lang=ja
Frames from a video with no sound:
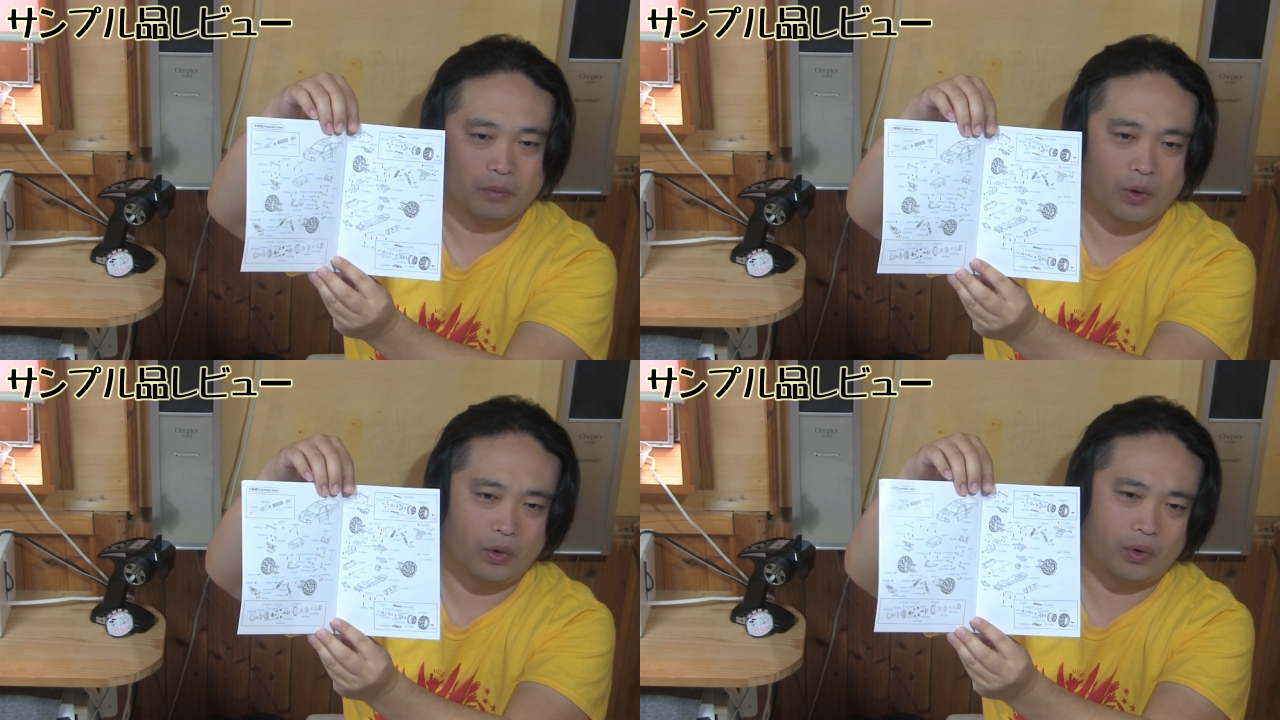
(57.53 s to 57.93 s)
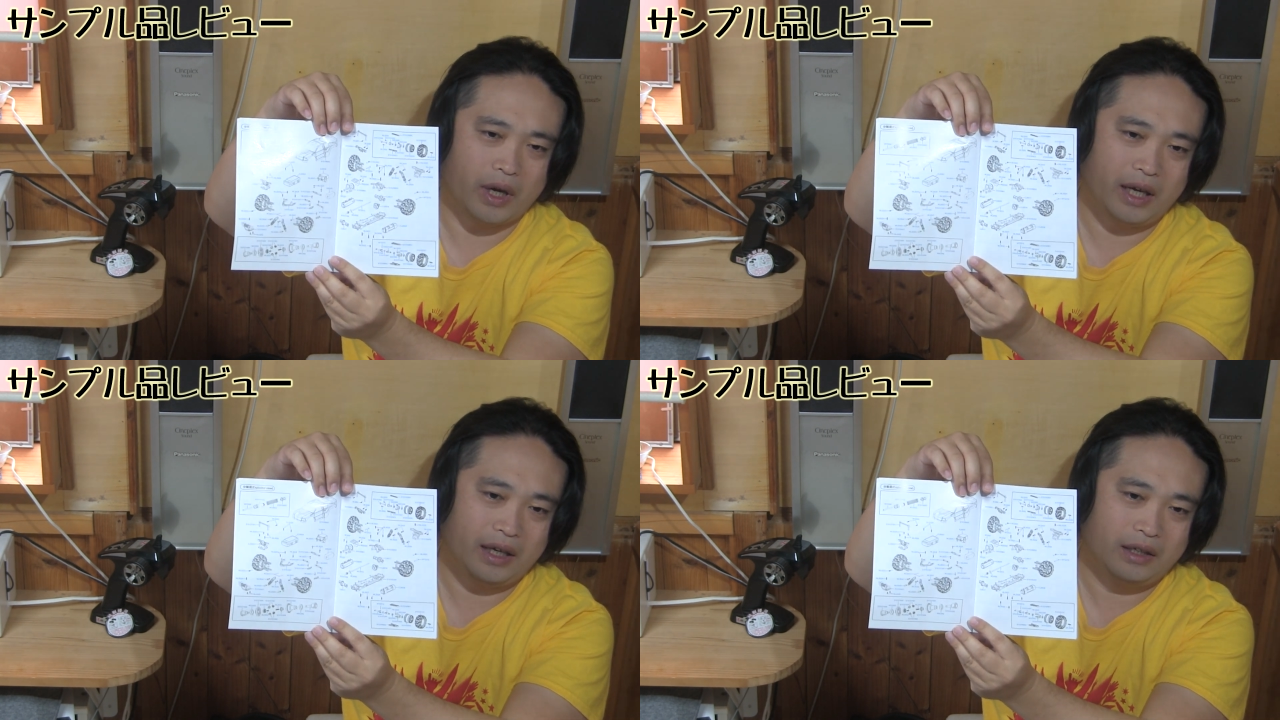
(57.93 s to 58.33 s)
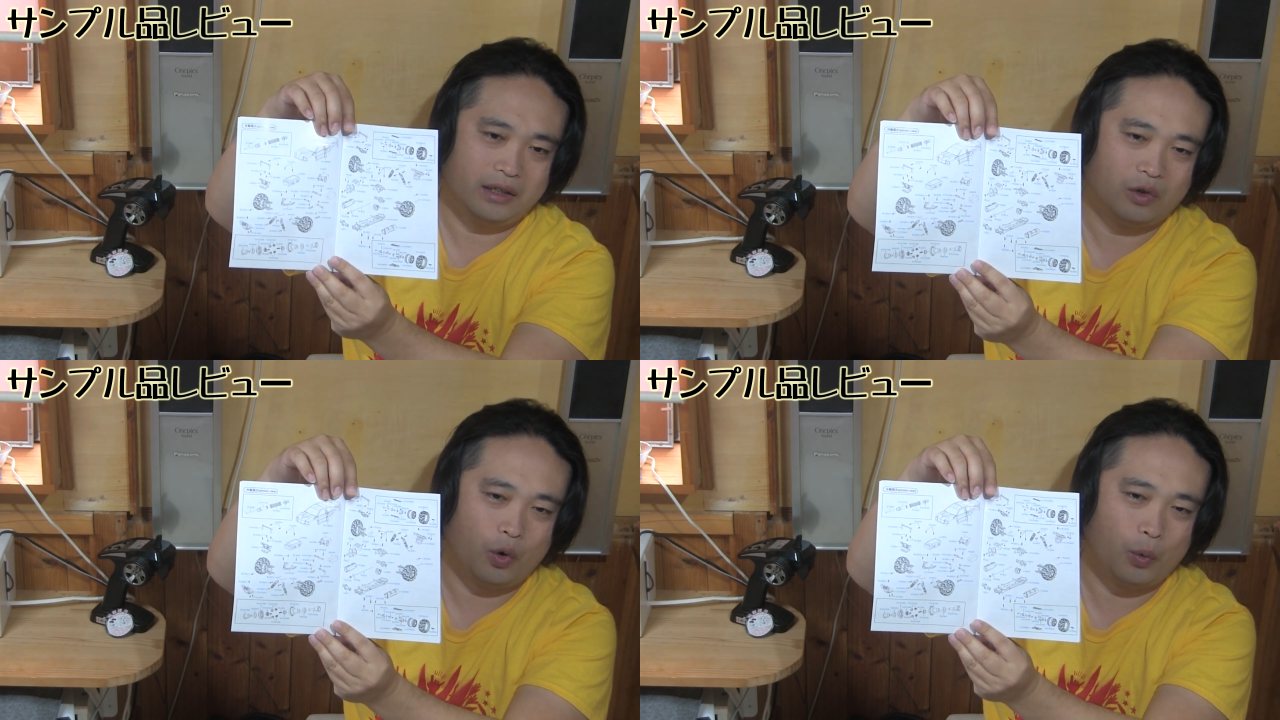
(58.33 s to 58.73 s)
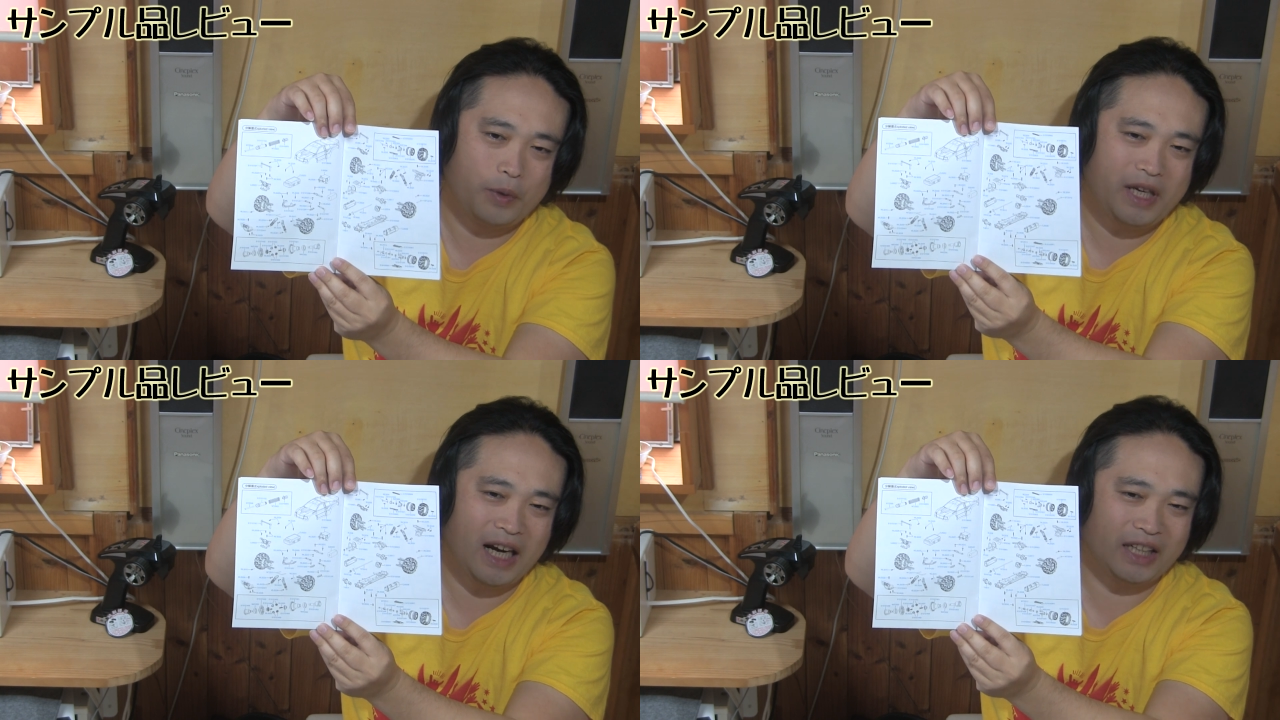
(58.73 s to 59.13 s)
もうこれ、
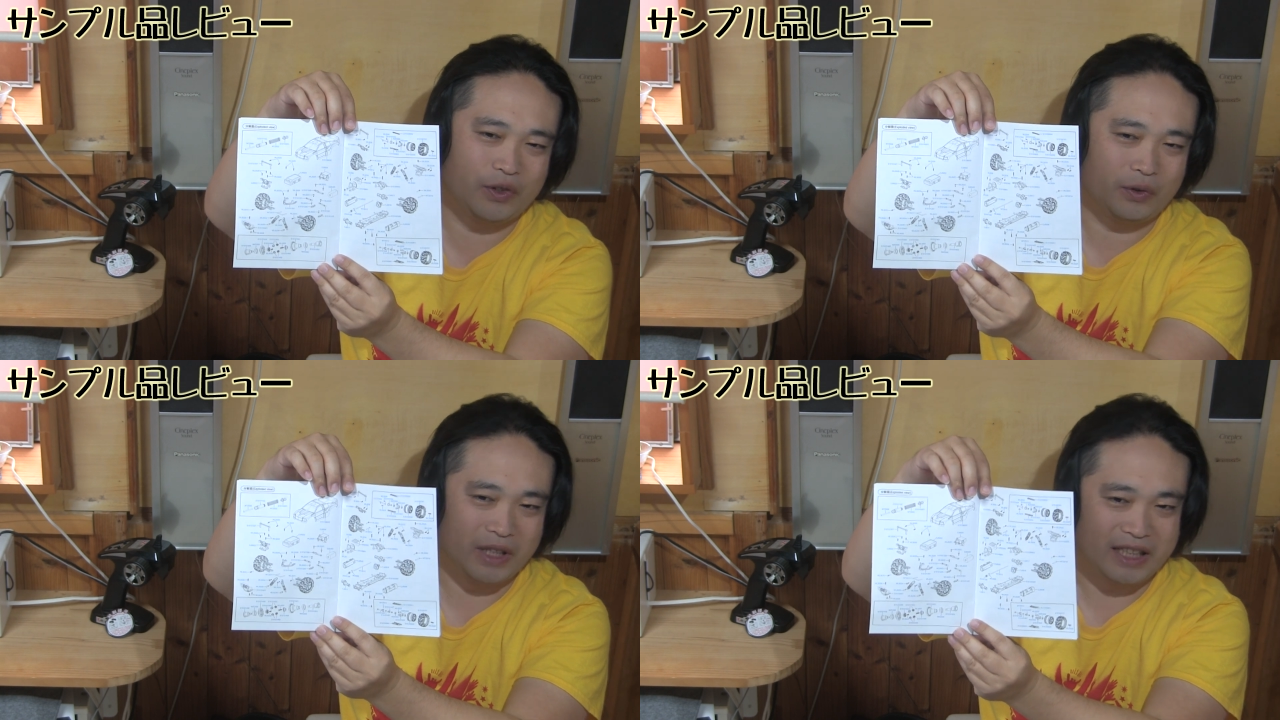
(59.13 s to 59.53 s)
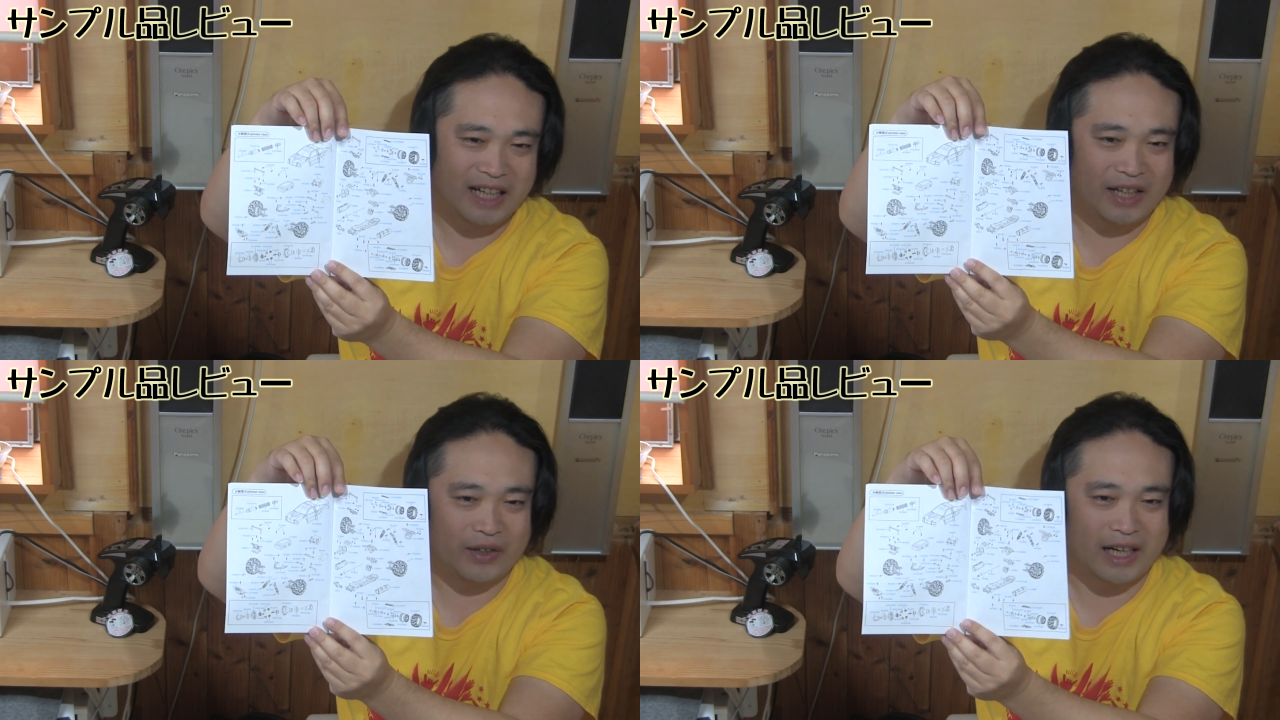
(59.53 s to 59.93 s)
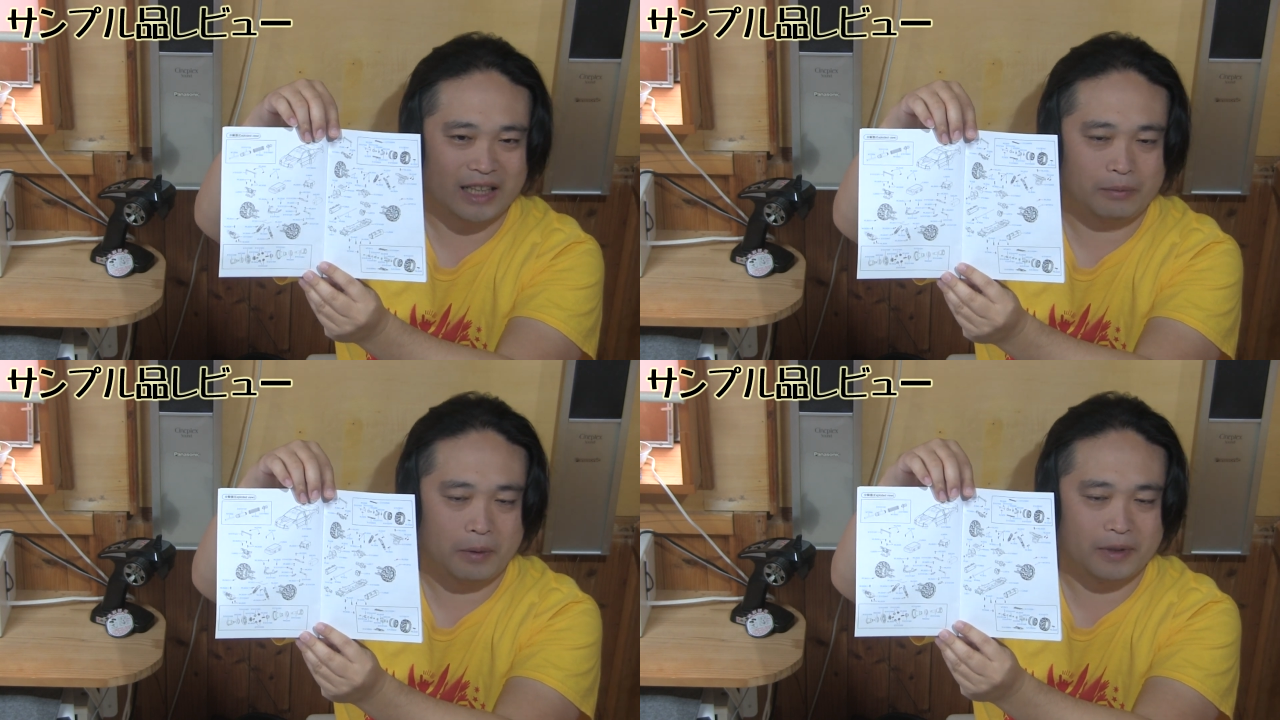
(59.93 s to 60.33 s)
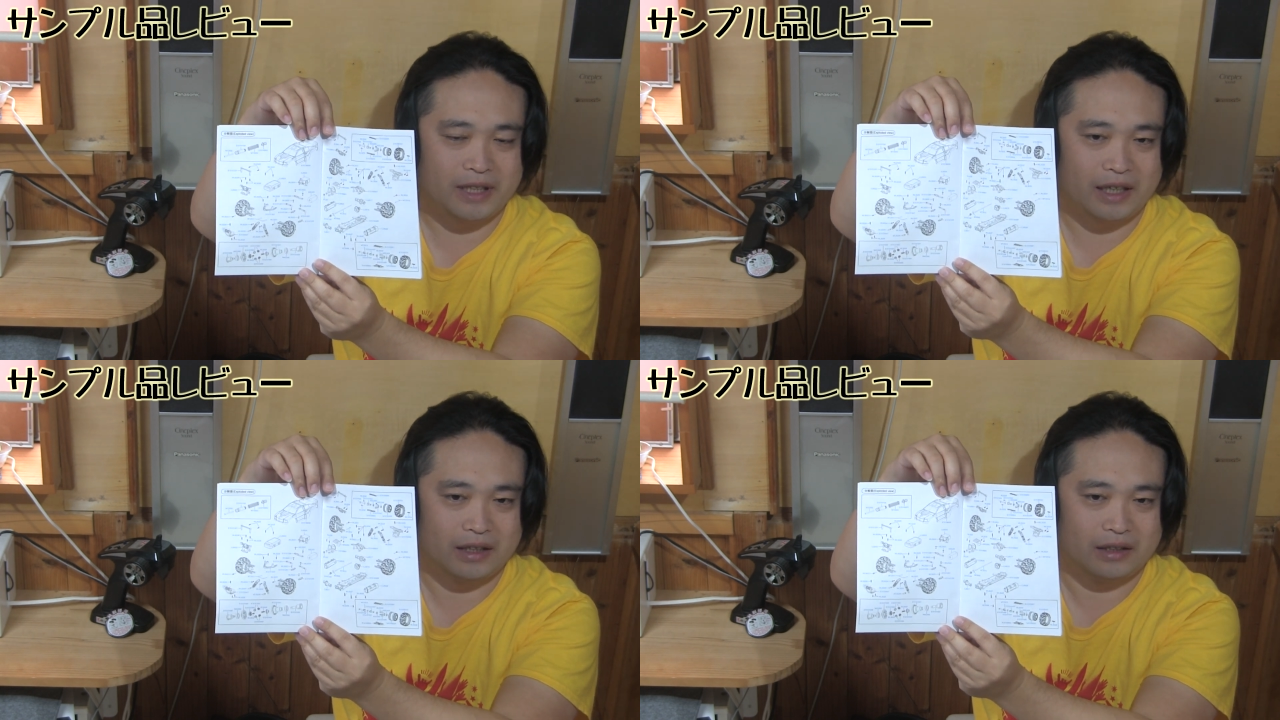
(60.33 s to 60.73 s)
ホビーラジコンに近いのかなと思いま
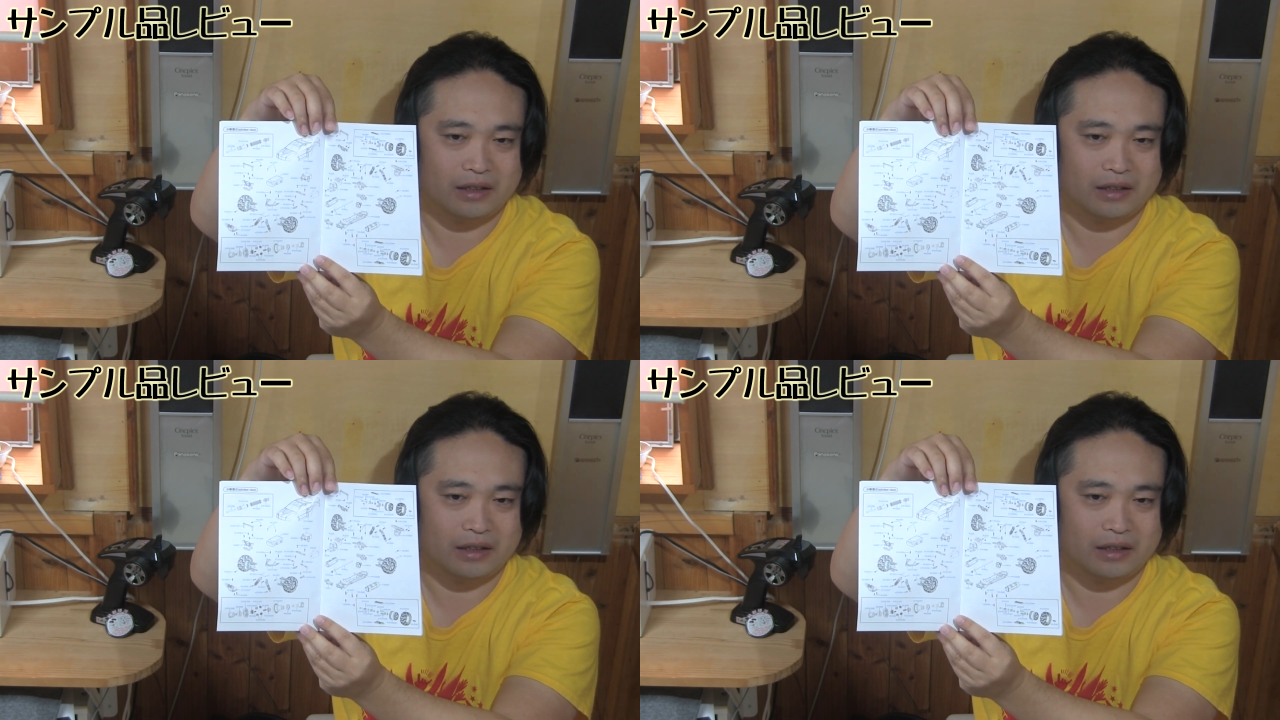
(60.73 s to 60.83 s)
すね。